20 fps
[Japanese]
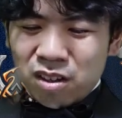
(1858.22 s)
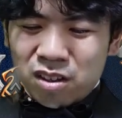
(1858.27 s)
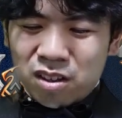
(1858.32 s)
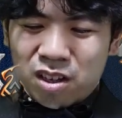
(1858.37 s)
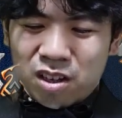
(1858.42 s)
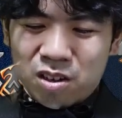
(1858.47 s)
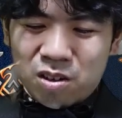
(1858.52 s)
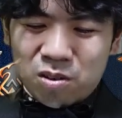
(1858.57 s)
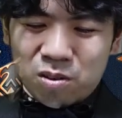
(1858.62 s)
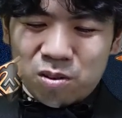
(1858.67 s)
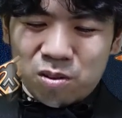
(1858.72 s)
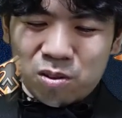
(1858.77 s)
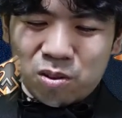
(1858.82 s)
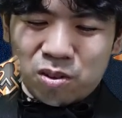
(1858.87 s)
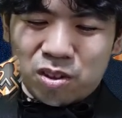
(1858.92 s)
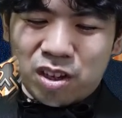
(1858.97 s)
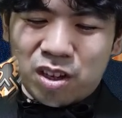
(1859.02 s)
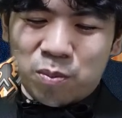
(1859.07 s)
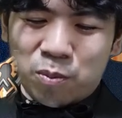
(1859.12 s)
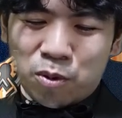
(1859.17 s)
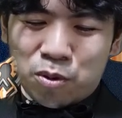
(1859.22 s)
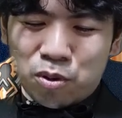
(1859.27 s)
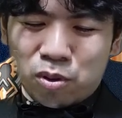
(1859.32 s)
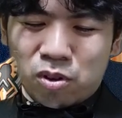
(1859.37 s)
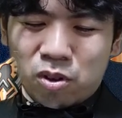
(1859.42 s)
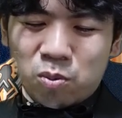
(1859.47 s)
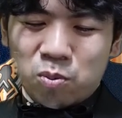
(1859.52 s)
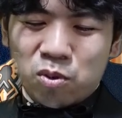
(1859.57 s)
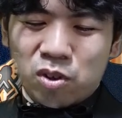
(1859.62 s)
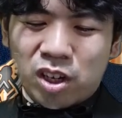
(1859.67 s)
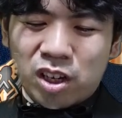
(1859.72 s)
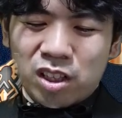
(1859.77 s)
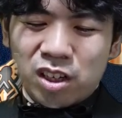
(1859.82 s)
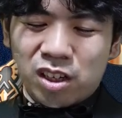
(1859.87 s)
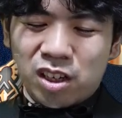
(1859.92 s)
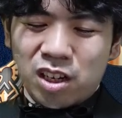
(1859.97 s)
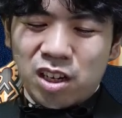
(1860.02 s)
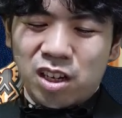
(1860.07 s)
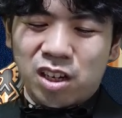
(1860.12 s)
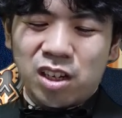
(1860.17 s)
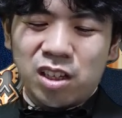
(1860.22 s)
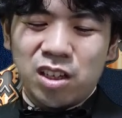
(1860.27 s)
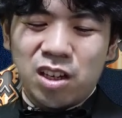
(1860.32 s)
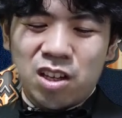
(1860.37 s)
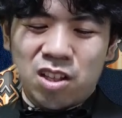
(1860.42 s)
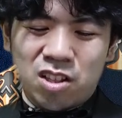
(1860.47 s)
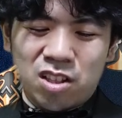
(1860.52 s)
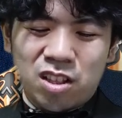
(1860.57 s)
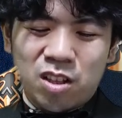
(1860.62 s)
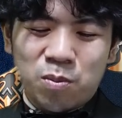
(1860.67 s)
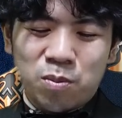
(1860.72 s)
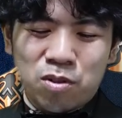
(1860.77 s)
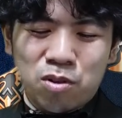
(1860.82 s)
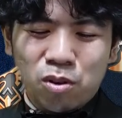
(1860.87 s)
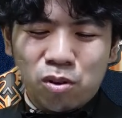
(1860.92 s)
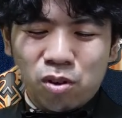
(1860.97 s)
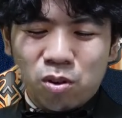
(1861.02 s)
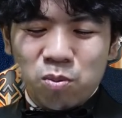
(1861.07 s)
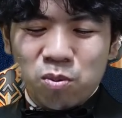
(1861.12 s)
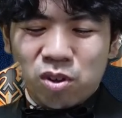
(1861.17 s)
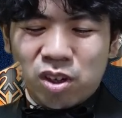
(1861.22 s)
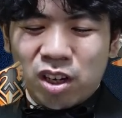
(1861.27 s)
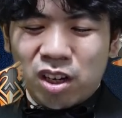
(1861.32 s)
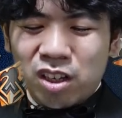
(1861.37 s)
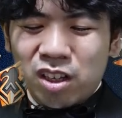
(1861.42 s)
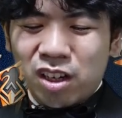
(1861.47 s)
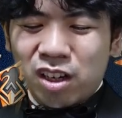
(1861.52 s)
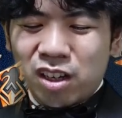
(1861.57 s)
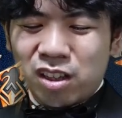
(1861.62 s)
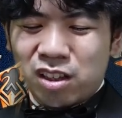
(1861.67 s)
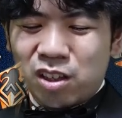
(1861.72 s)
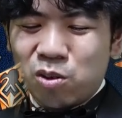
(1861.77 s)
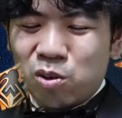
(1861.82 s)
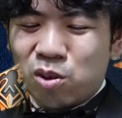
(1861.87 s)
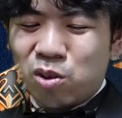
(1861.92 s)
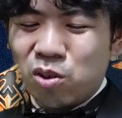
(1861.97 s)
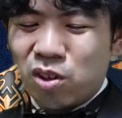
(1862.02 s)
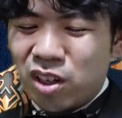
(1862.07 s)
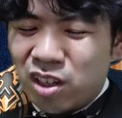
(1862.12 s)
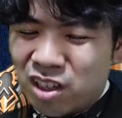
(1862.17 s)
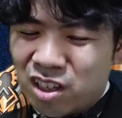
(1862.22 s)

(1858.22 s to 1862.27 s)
ていうので、もう除去を向けなきゃいけないし、で除去を向けれなかった時とか